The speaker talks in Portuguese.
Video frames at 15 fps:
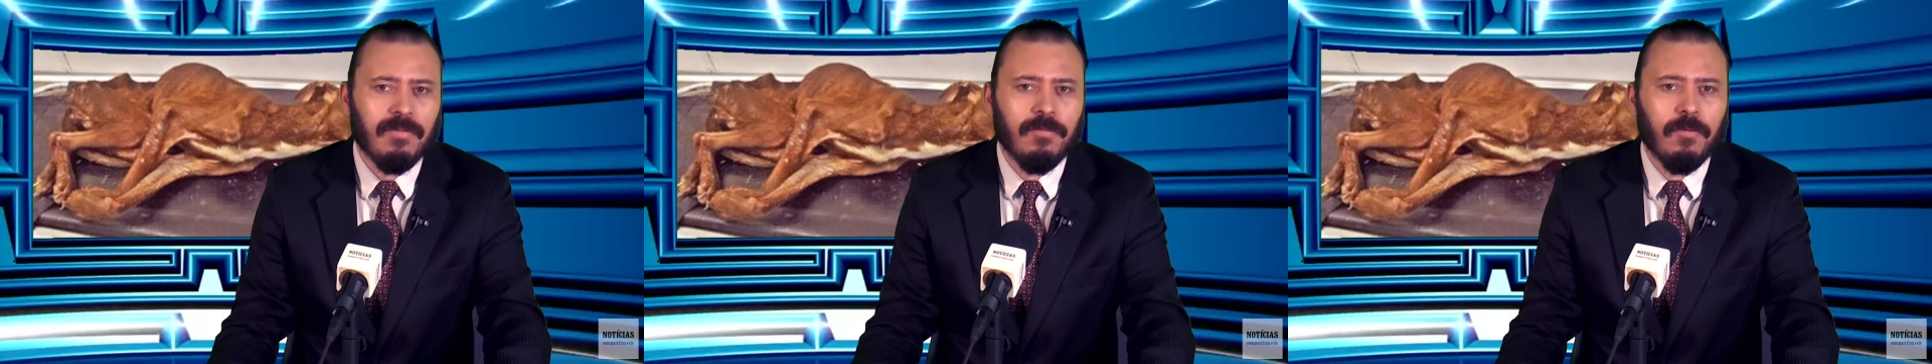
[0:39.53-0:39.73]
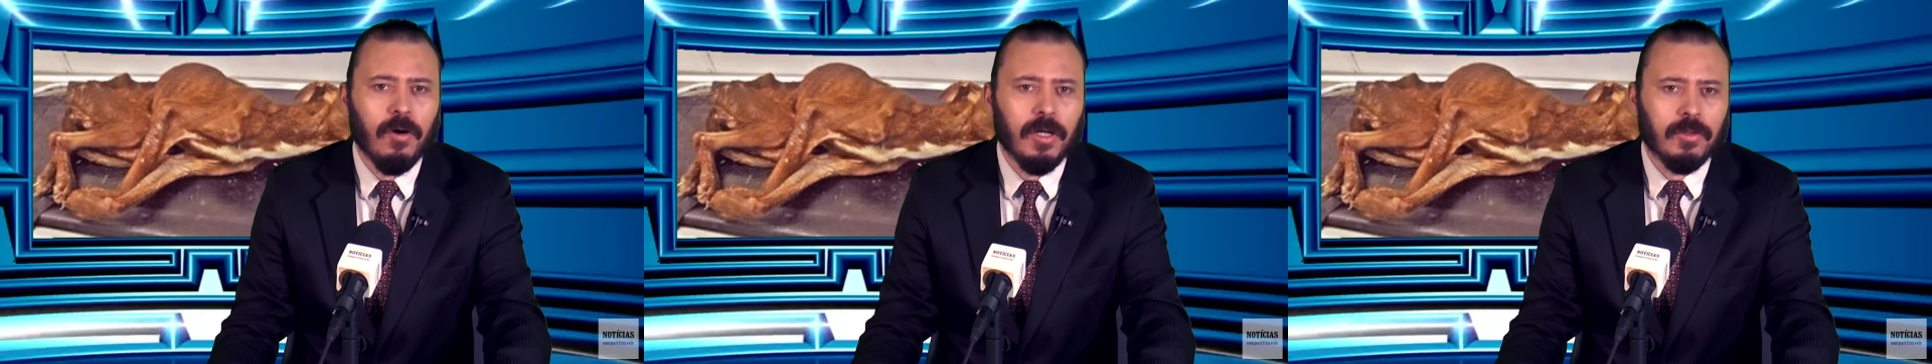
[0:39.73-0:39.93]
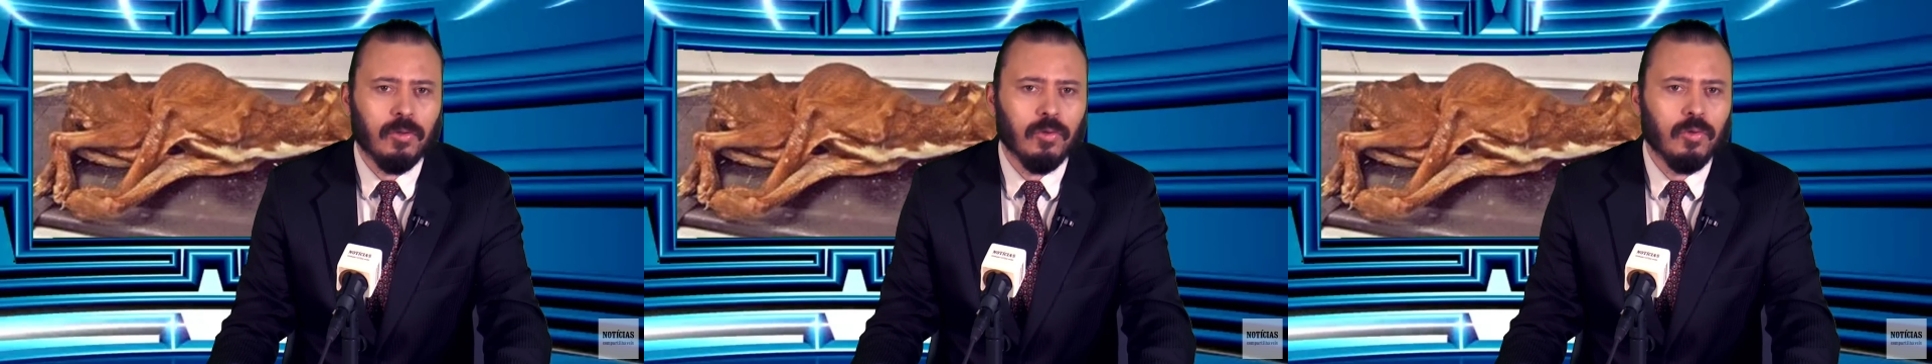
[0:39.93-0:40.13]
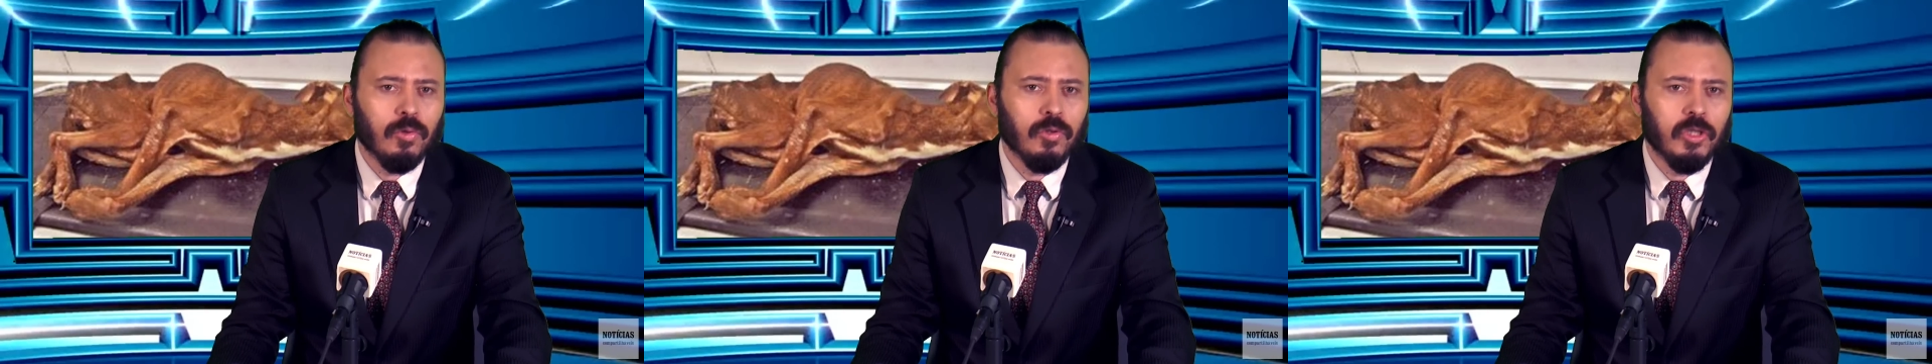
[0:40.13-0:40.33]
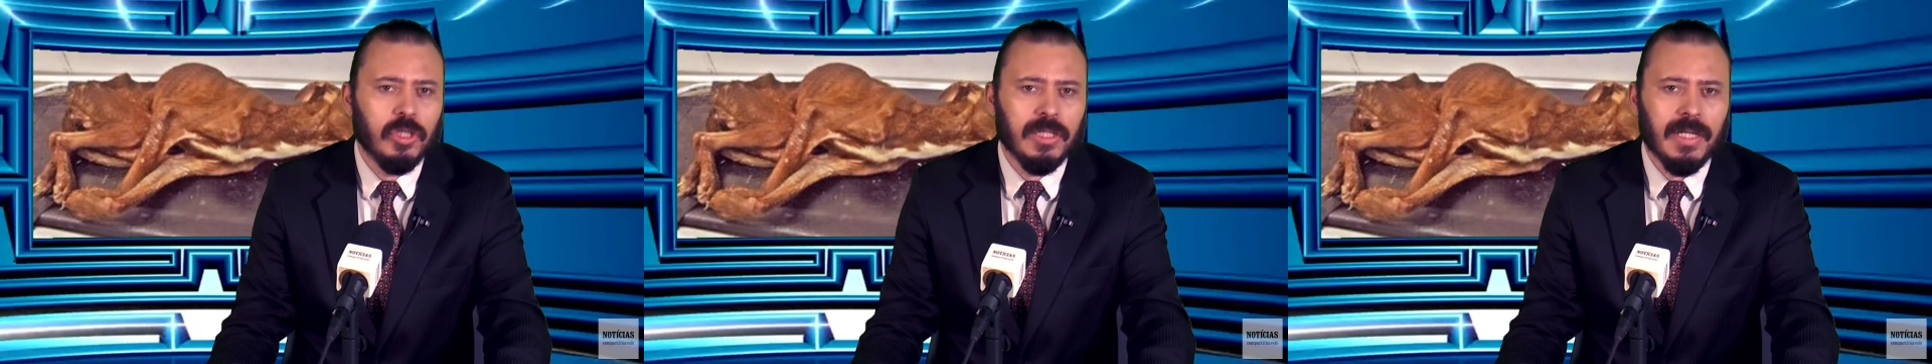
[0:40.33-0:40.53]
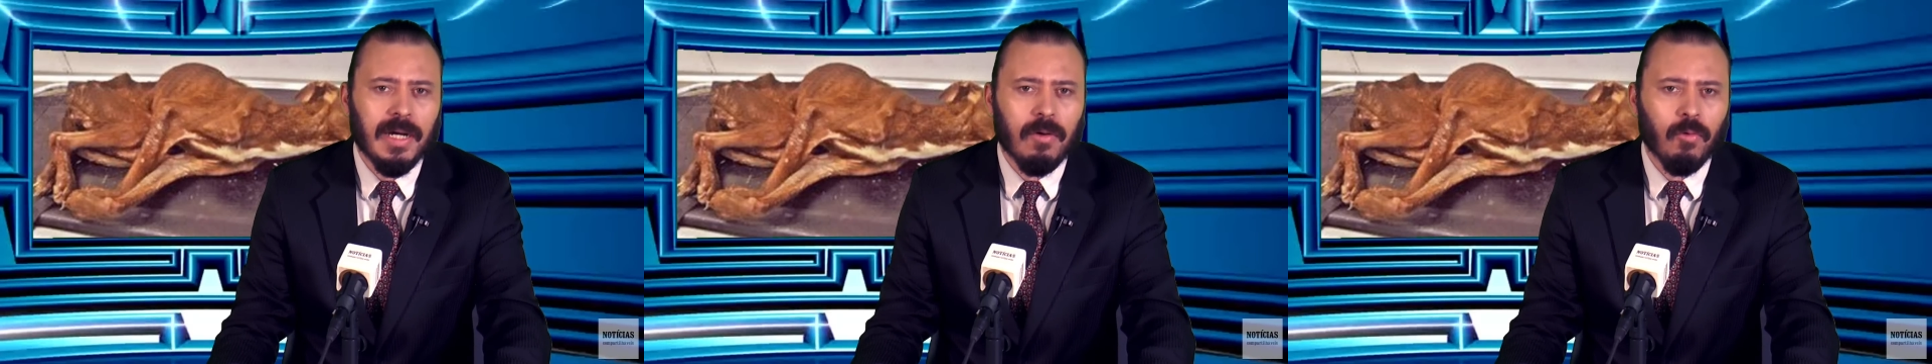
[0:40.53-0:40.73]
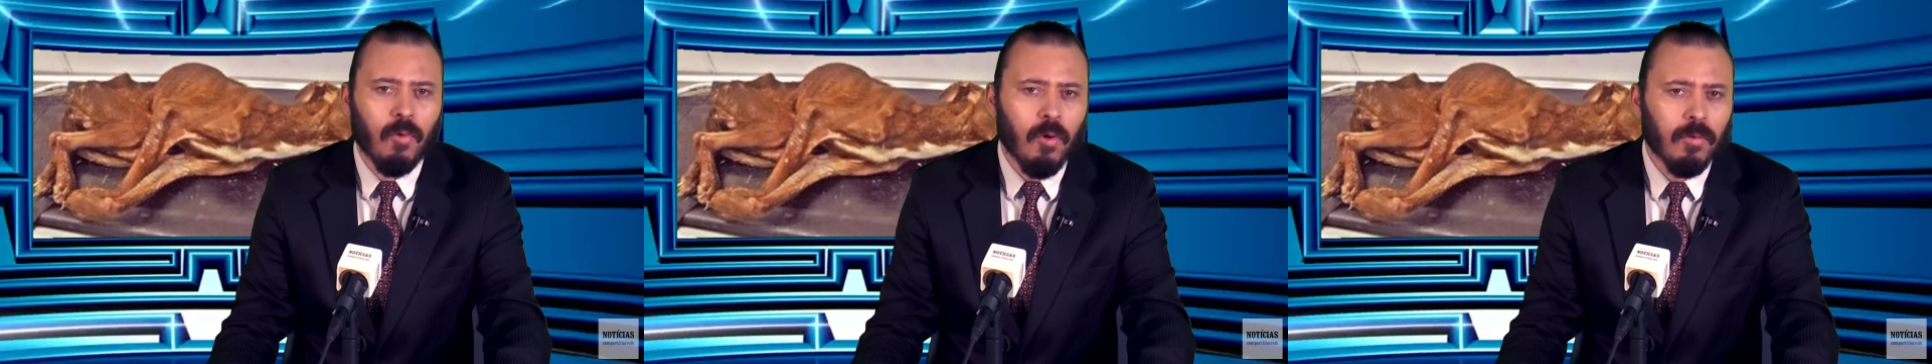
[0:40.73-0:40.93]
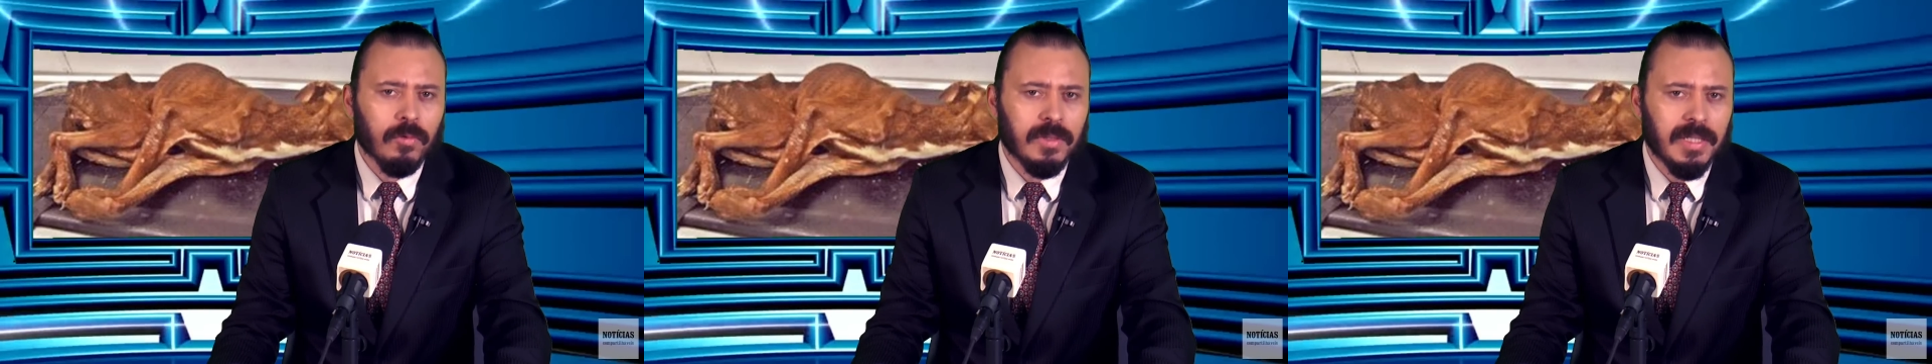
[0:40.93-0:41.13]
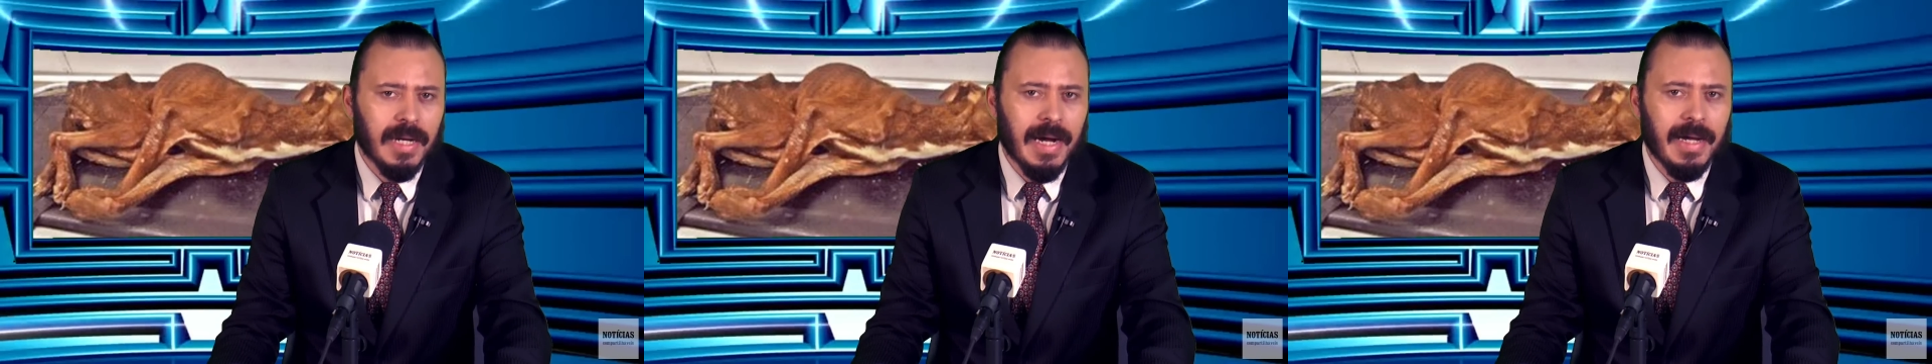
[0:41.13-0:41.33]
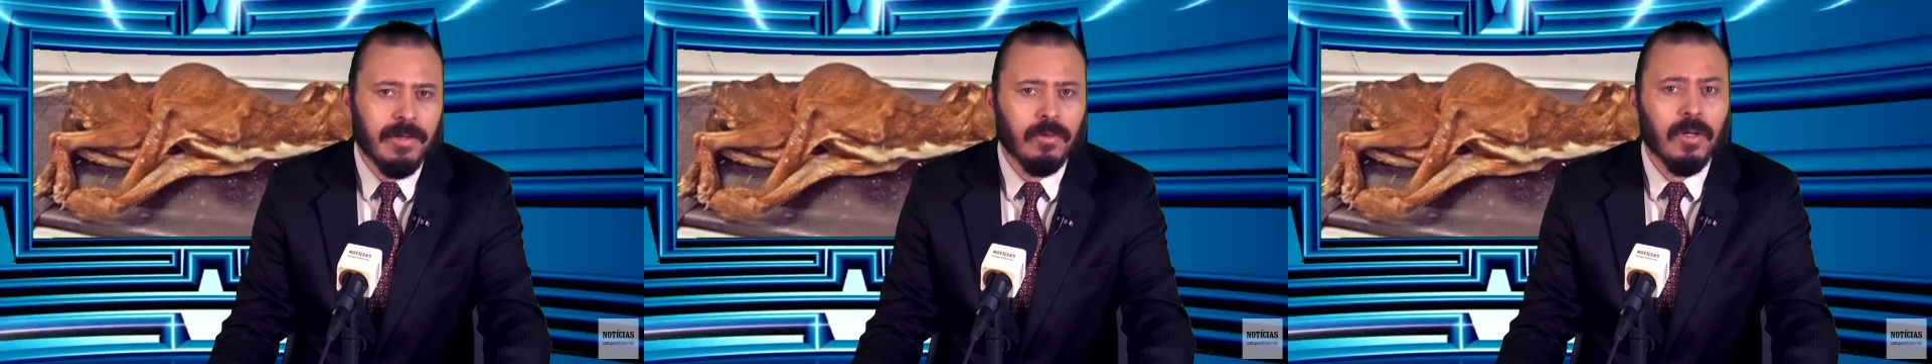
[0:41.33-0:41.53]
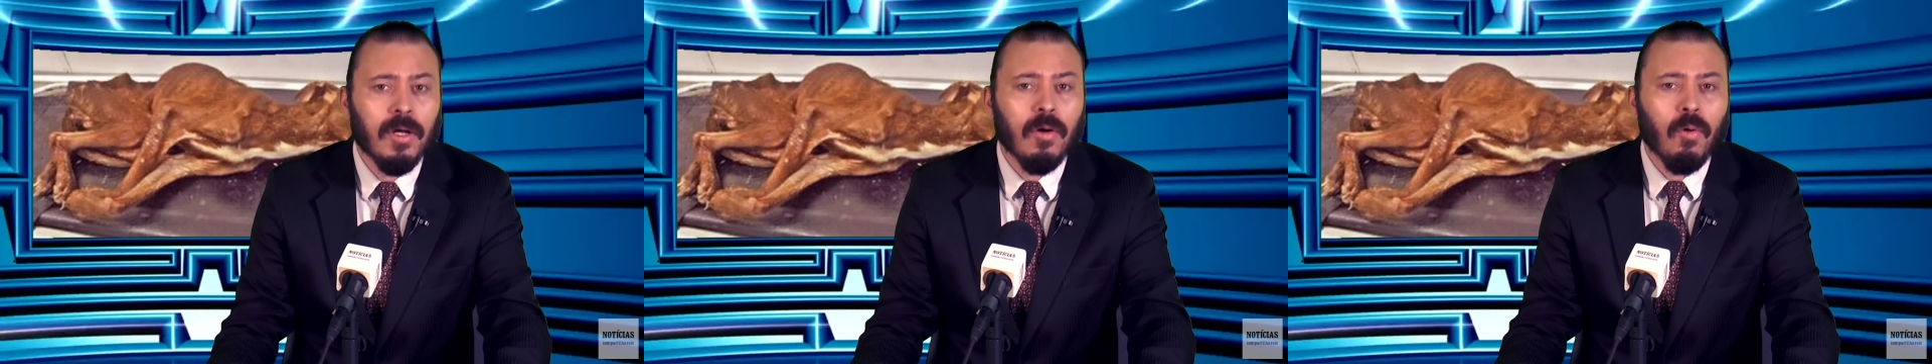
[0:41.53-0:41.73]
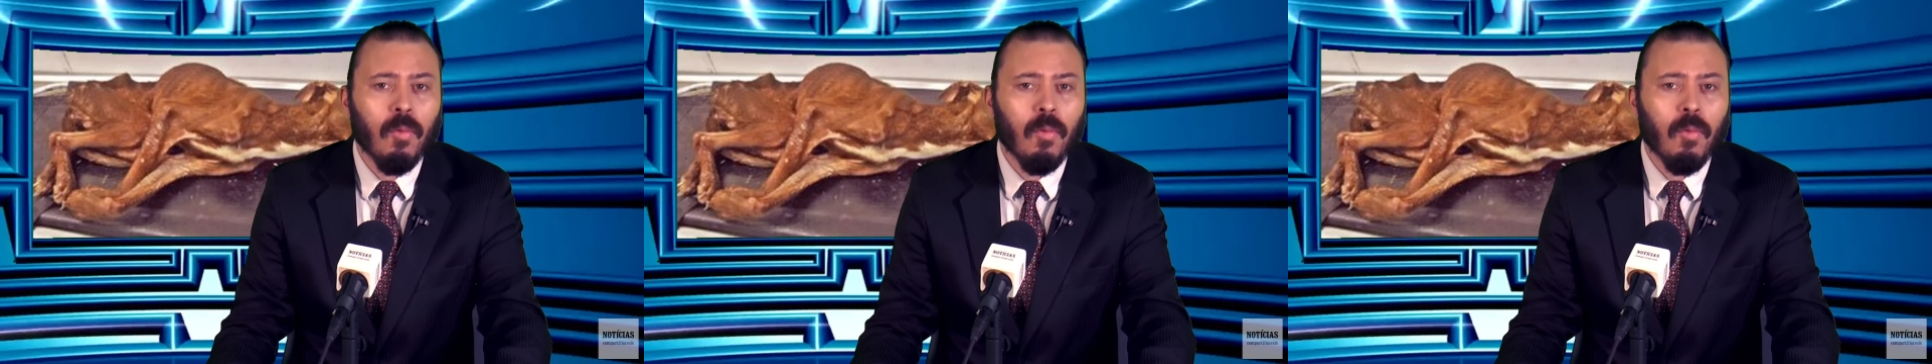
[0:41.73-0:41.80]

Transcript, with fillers: foto sugira o contrário,